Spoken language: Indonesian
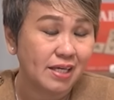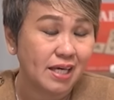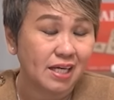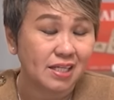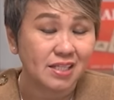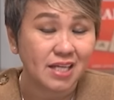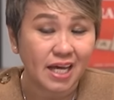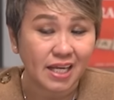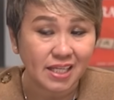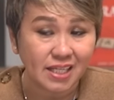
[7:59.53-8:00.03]

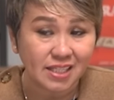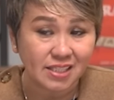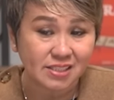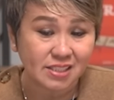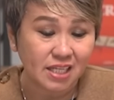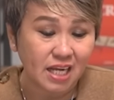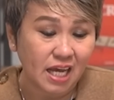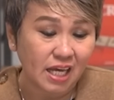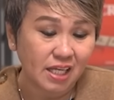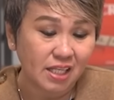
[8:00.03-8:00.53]
yang dari
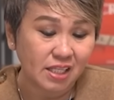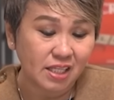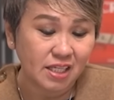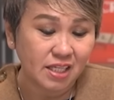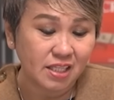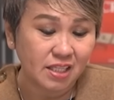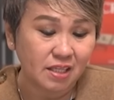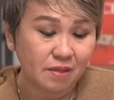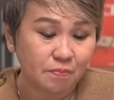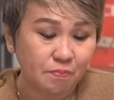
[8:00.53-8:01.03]
Israel
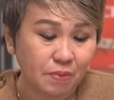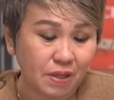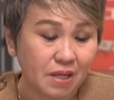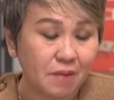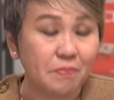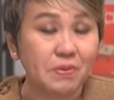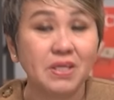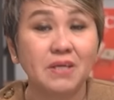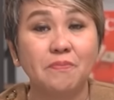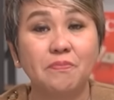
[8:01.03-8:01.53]
ini
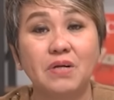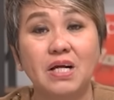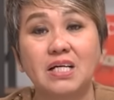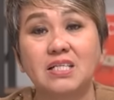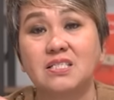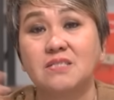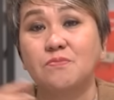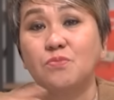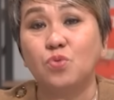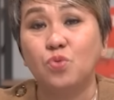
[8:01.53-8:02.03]
pada
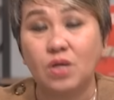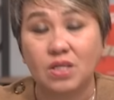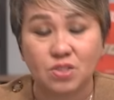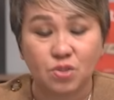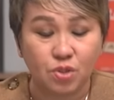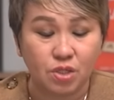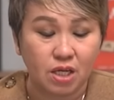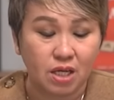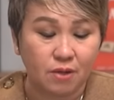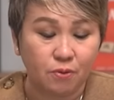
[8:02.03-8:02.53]
menyeberang semua
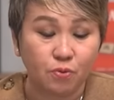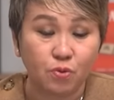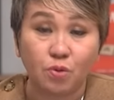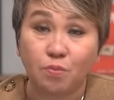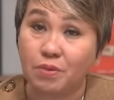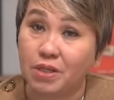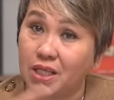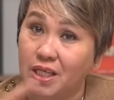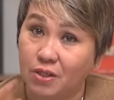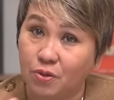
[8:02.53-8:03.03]
saudara
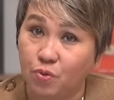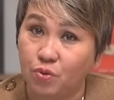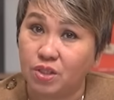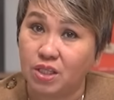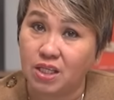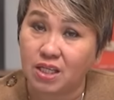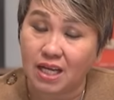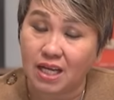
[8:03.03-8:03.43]
untuk mengikuti